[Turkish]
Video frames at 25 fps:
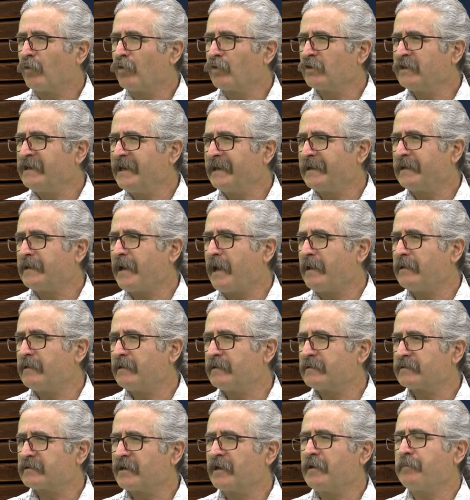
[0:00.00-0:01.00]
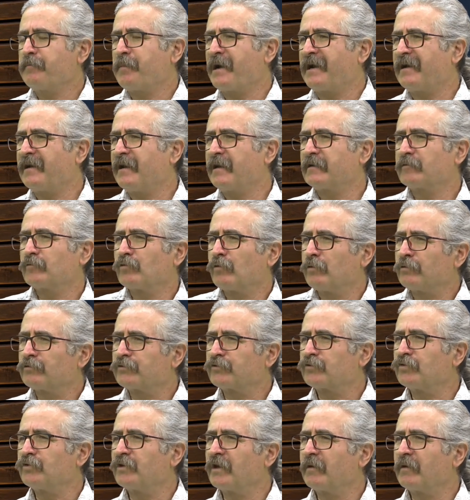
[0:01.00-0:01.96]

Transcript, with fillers: o yerel rehberler de olsun